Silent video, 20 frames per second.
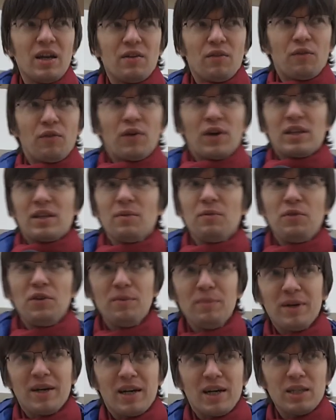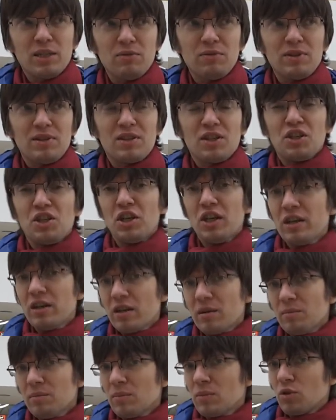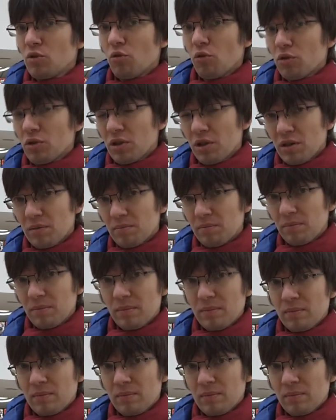в этом фильме оказывается негром-доктором.